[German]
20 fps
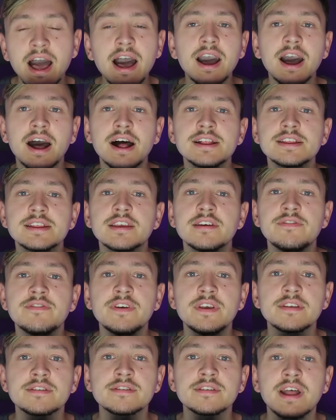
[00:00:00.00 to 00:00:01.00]
Jahre alt
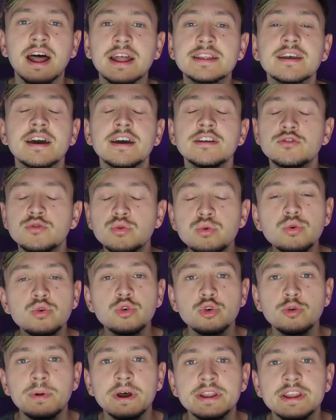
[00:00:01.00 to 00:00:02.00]
gewesen, hatte ein
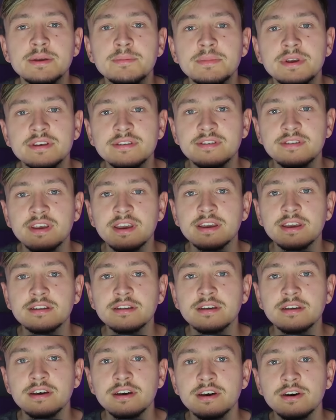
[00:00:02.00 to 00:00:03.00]
Tuch über dem Gesicht
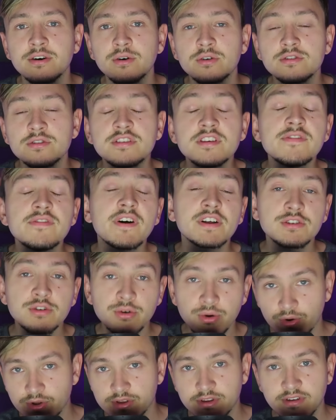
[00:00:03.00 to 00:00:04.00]
und sie war
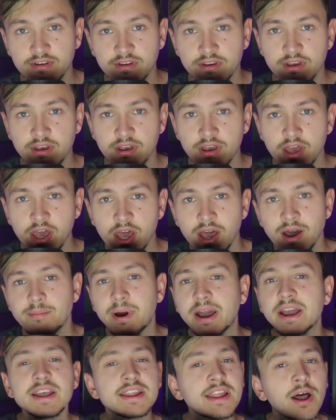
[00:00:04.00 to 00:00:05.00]
tot.
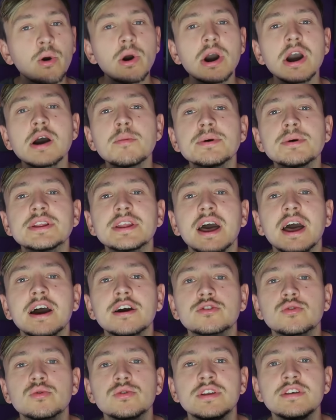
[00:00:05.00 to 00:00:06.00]
Bei genauerer
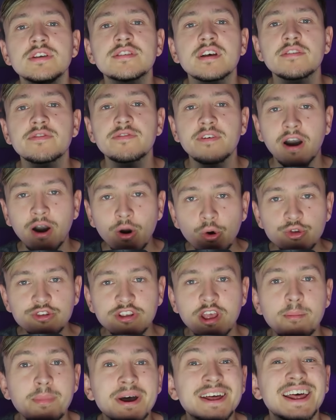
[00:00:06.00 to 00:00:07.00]
Betrachtung dieser Frau
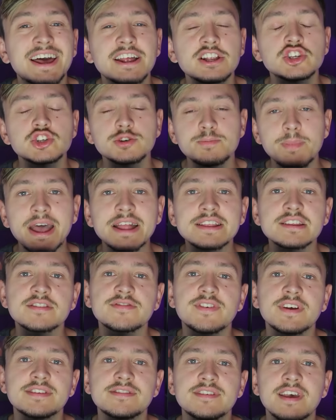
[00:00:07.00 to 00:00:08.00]
sah man einen
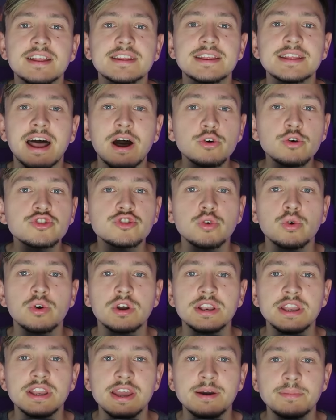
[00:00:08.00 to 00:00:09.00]
schmerzverzerrten
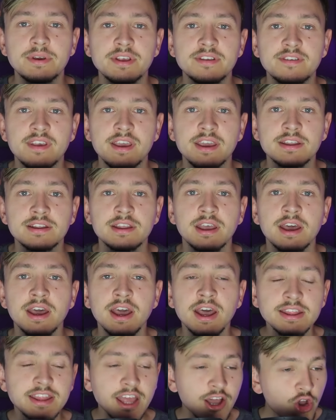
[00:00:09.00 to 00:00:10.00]
Ausdruck in ihrem Gesicht.
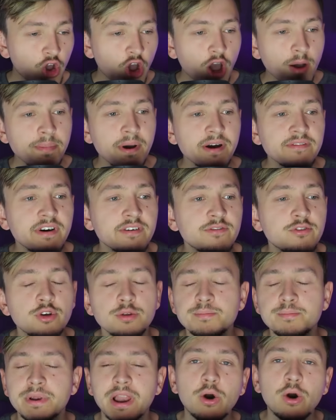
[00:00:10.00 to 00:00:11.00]
Der Körper war
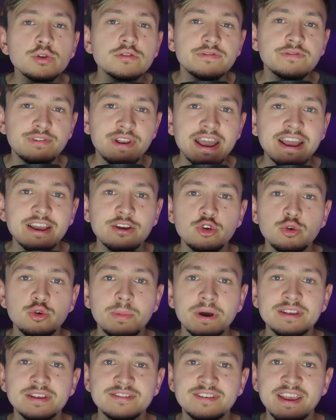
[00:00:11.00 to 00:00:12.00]
von blauen Flecken
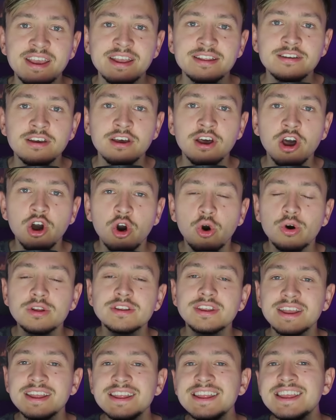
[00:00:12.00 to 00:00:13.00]
übersät
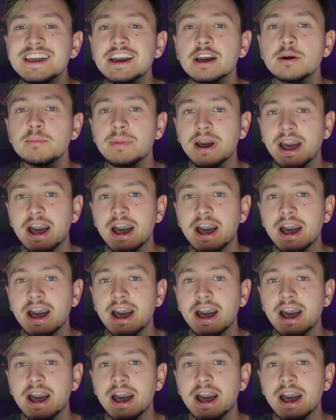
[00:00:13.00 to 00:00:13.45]
und in ihrem